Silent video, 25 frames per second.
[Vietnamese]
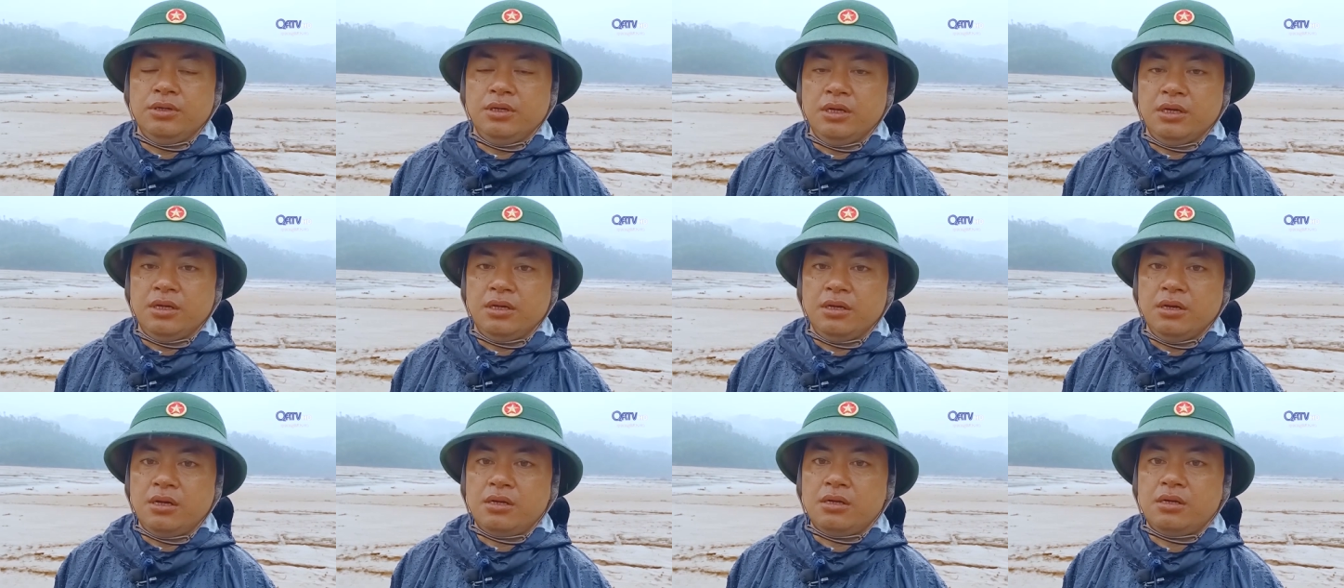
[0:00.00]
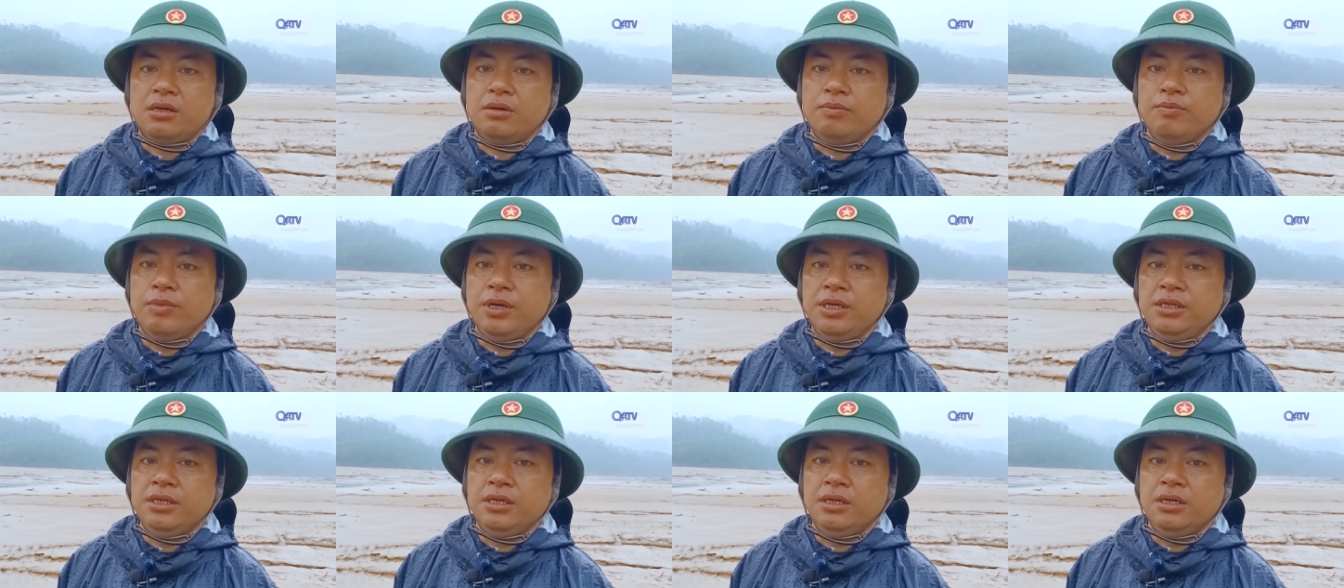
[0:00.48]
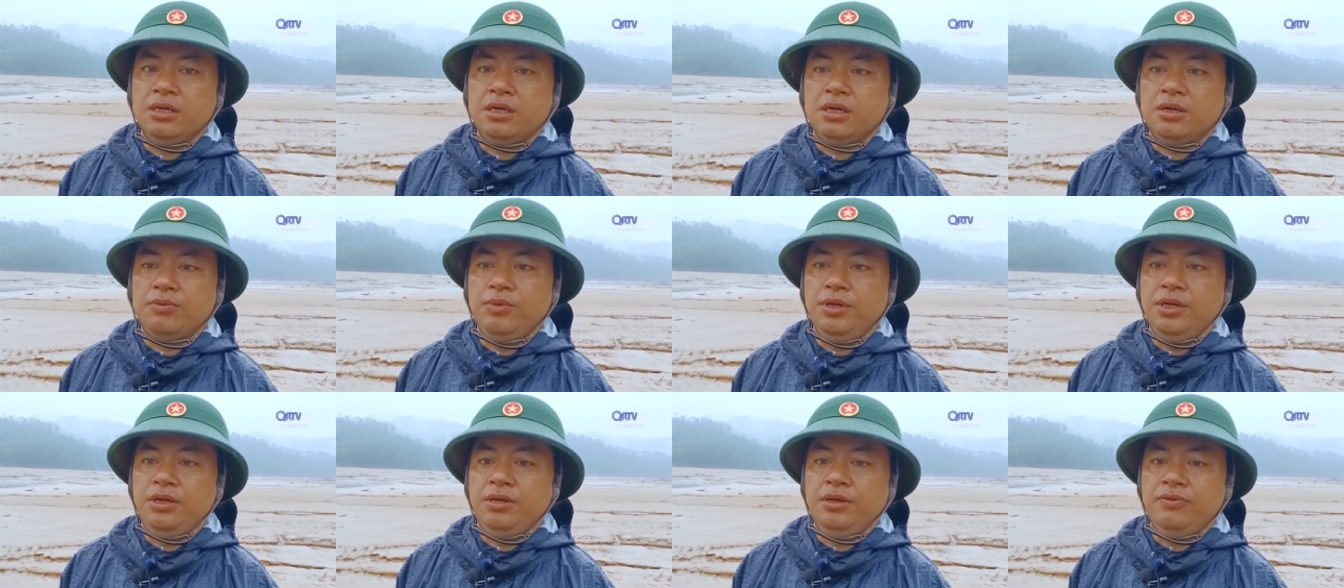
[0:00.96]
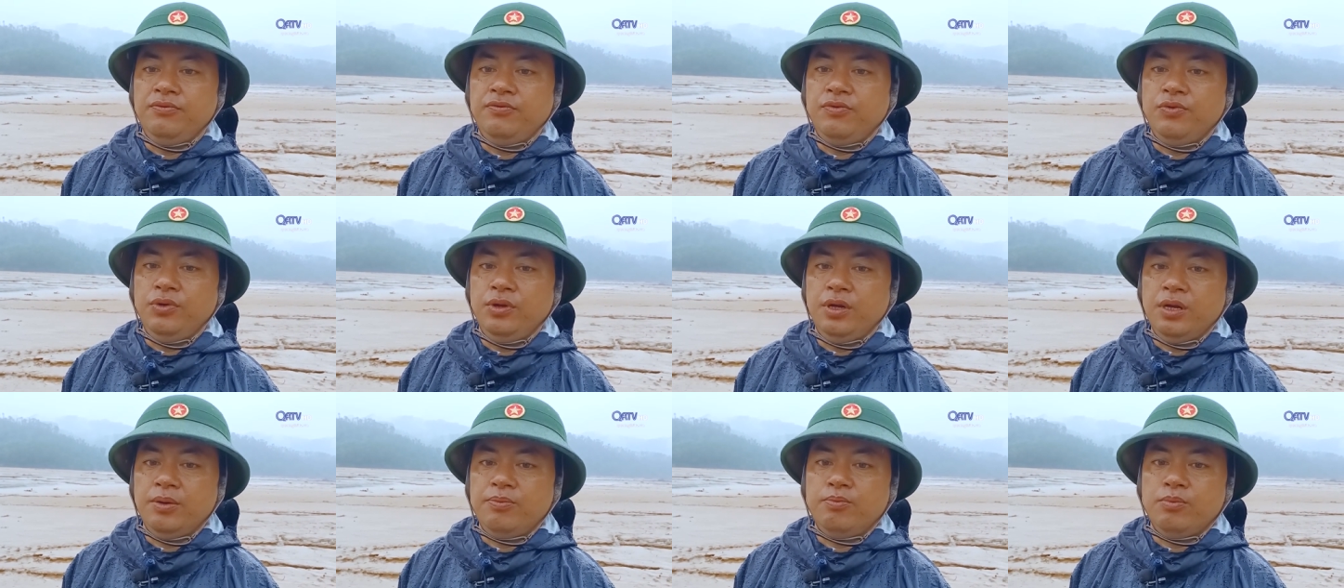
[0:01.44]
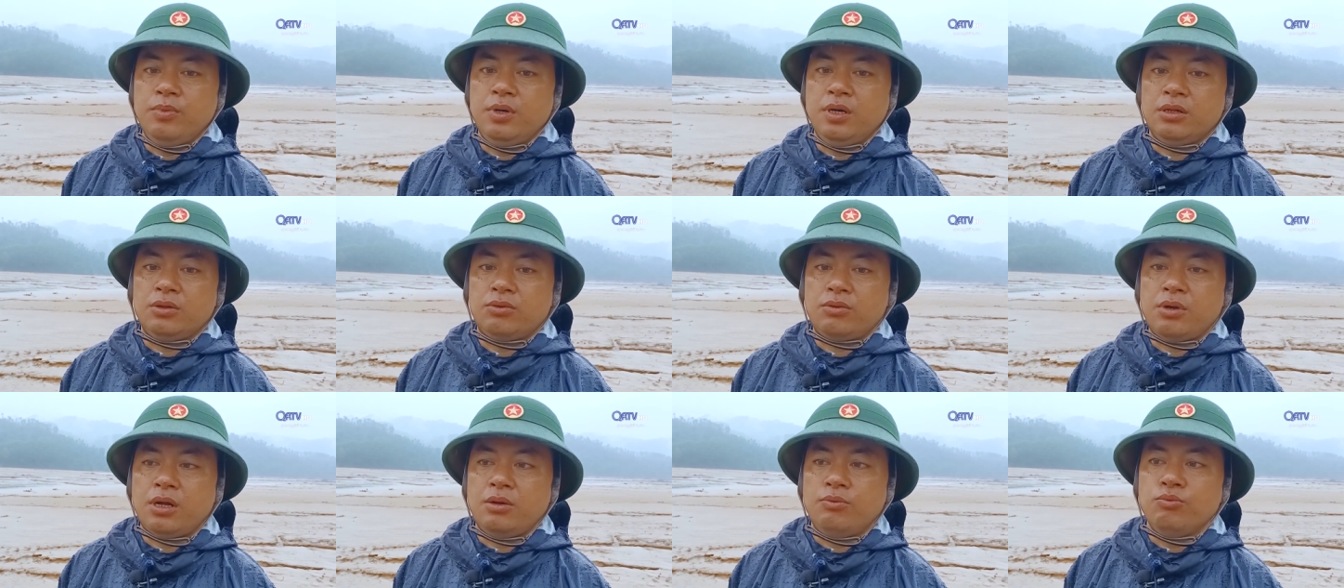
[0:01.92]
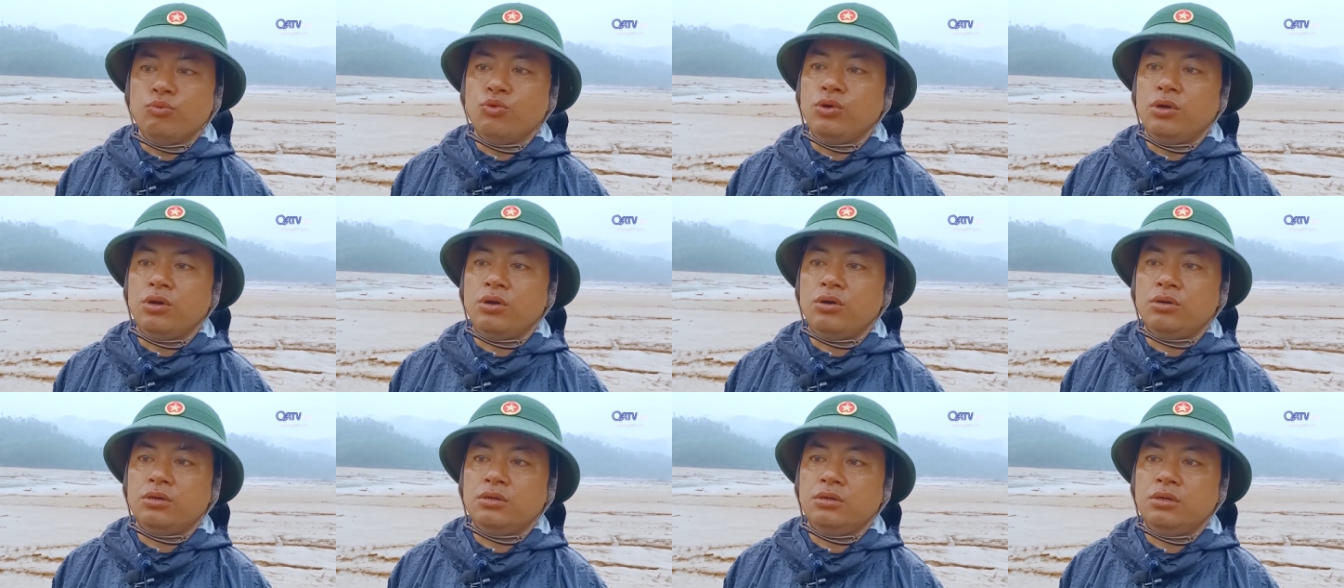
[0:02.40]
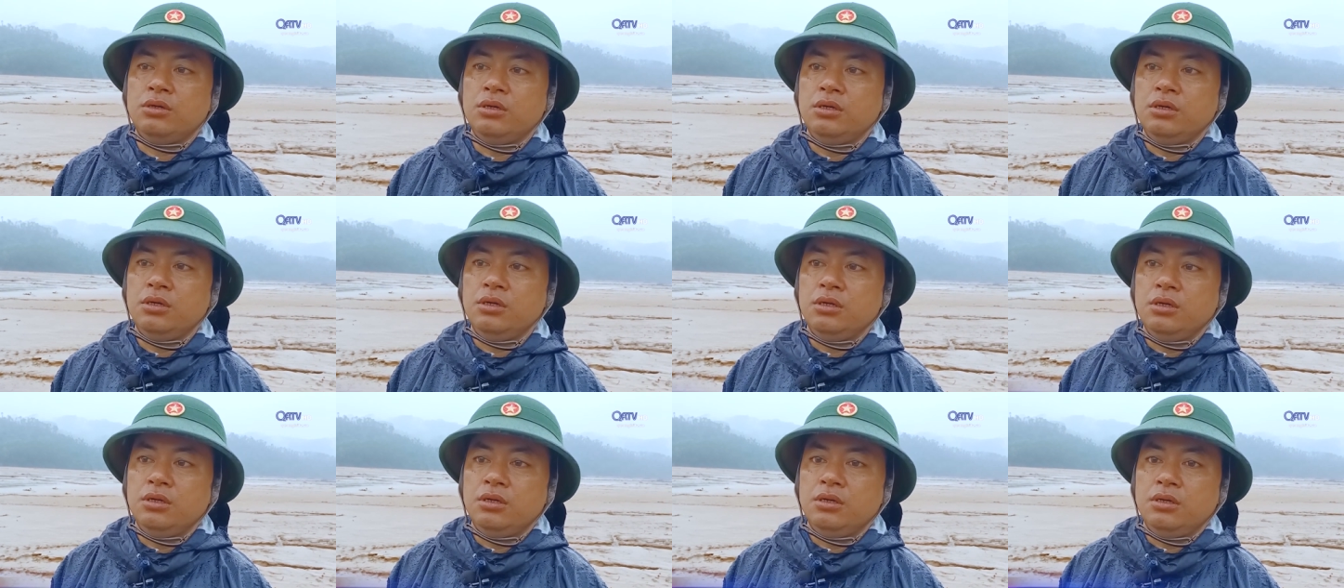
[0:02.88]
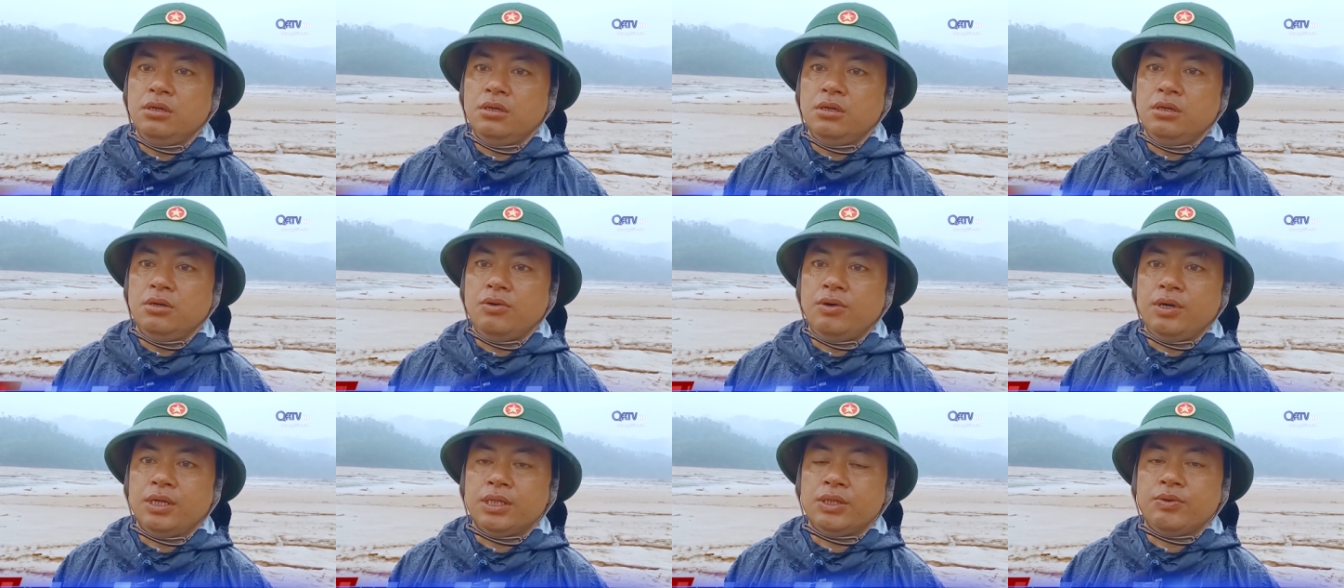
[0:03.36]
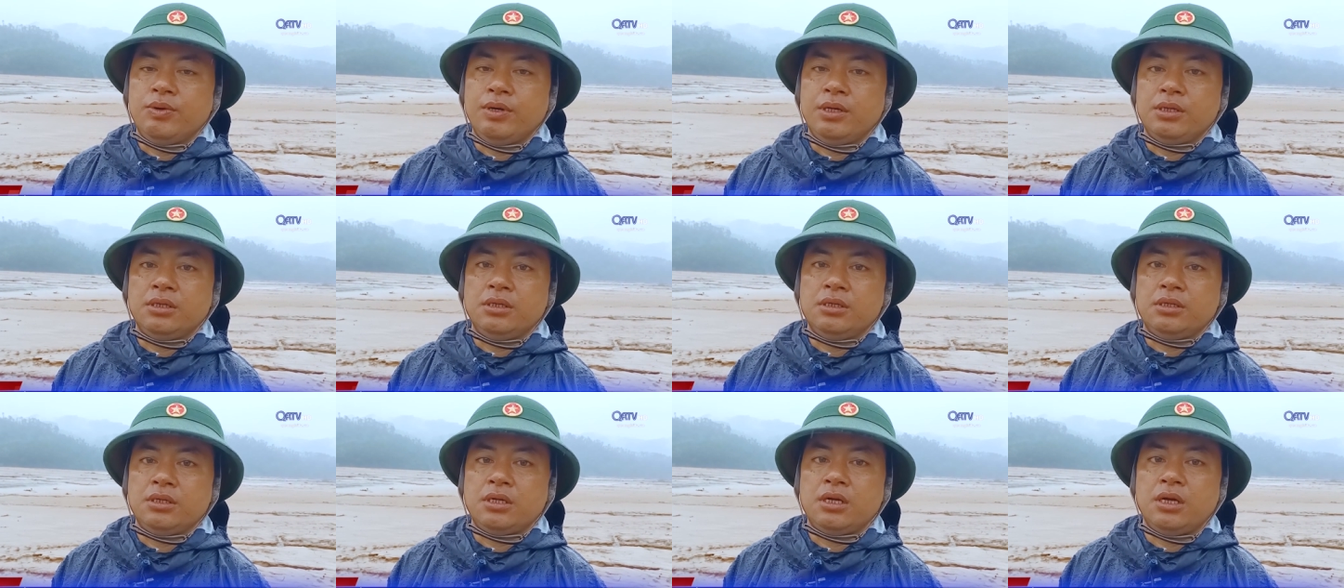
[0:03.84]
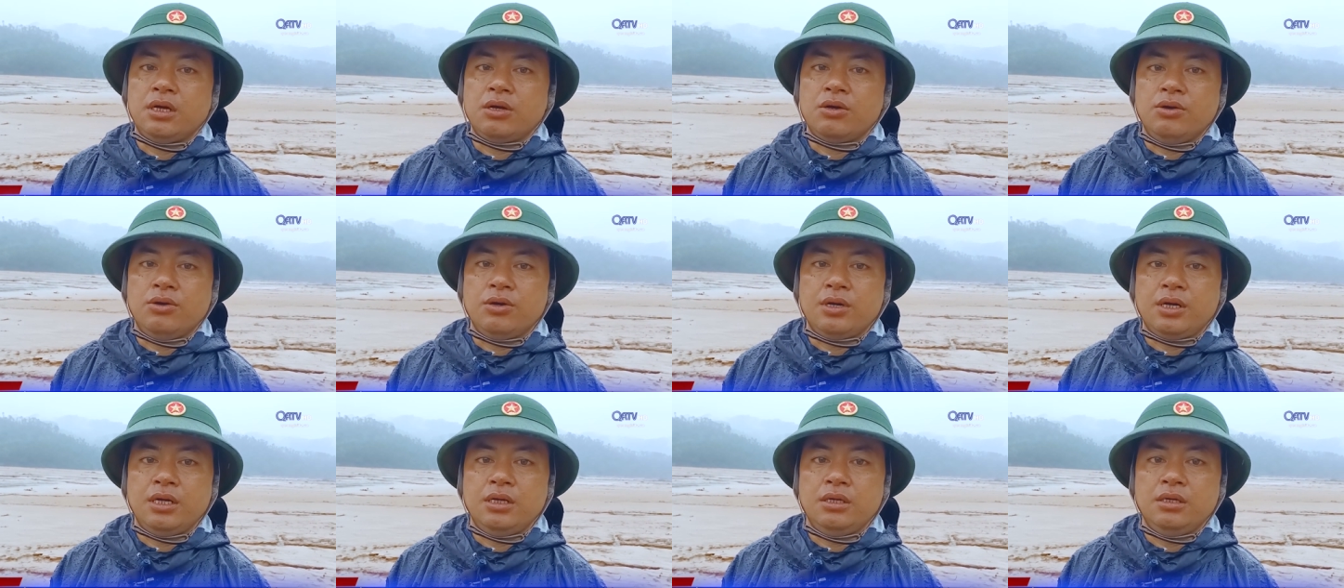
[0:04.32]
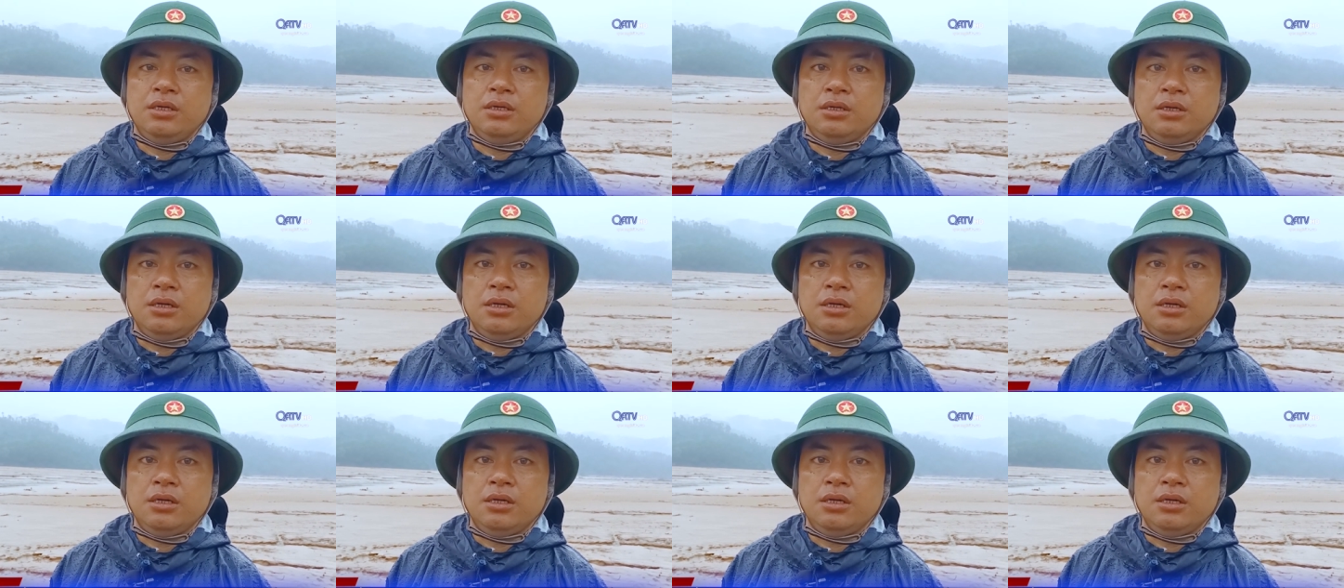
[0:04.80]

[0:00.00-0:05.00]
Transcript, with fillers: Đất bây giờ là bị vùi lấp mà toàn bùn non, hoàn toàn thì rất là khó khăn.